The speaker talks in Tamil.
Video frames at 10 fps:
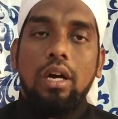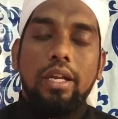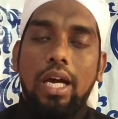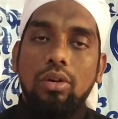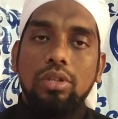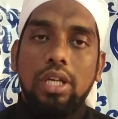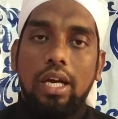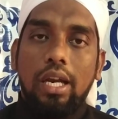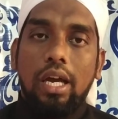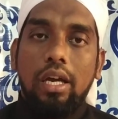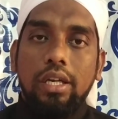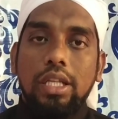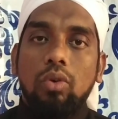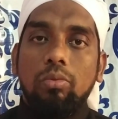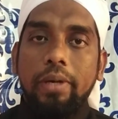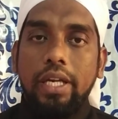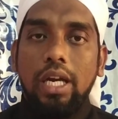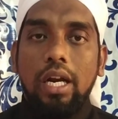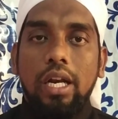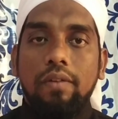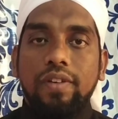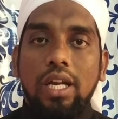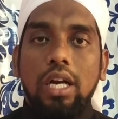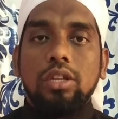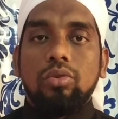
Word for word: அல்லாஹு தாலா இந்த உபரியான நஃபிலான